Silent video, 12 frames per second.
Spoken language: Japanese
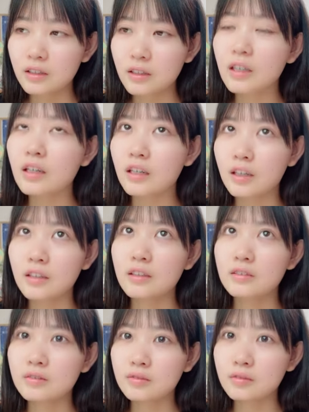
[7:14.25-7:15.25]
なんか
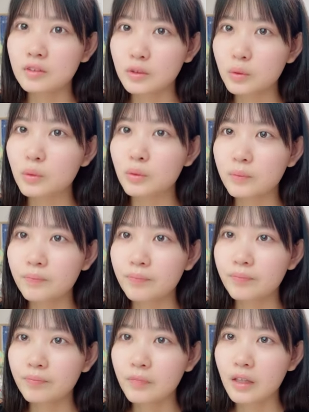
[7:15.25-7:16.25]
そう
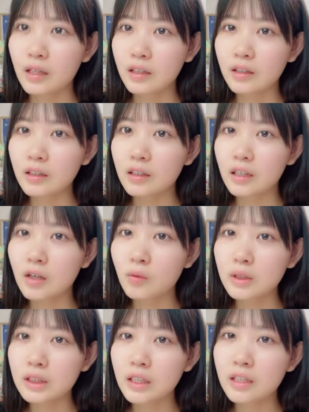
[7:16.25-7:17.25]
なんか緩
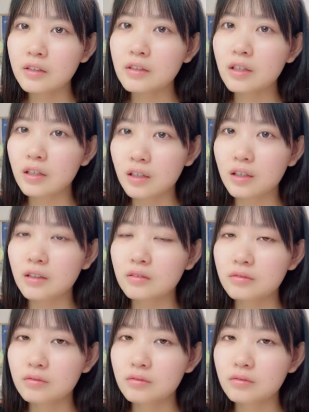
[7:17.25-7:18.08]
和されるから